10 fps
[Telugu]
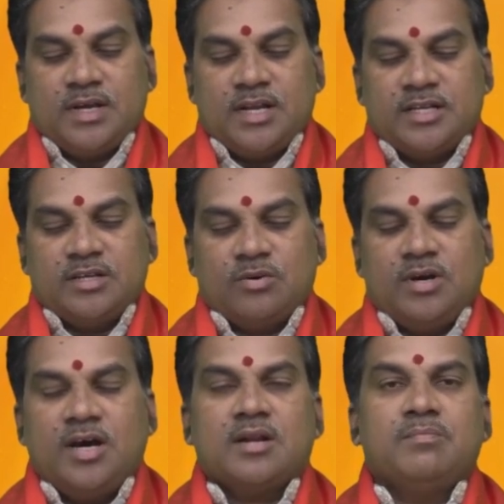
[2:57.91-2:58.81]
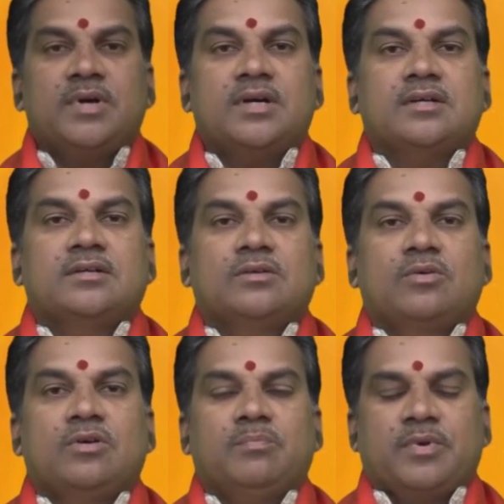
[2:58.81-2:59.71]
అలాగే గృహారంభ
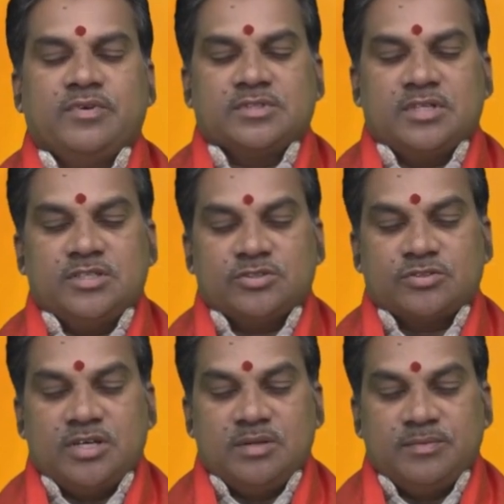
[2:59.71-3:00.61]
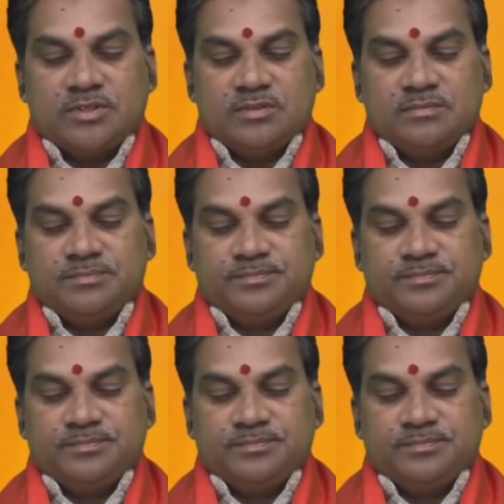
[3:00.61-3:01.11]
గృహప్రవేశాలు చేసుకునే నిమిత్తం